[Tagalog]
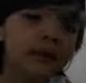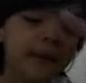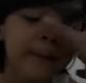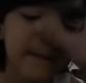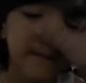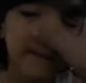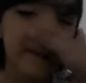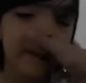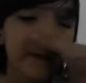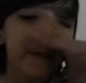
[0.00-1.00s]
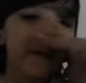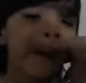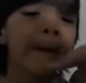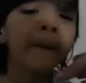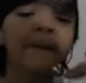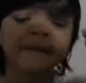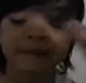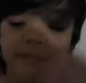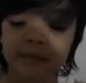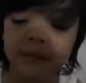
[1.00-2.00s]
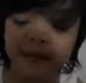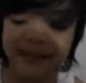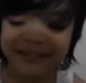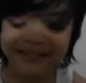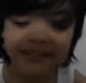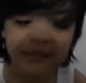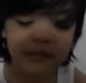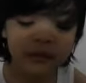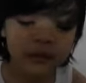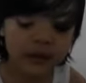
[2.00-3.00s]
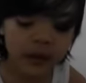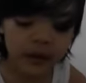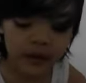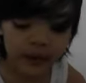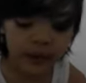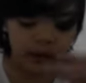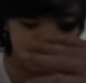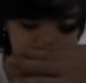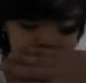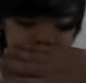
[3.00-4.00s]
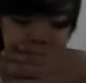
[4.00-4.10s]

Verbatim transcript: Ay, nako. Ayan. Mm, sige. Ano?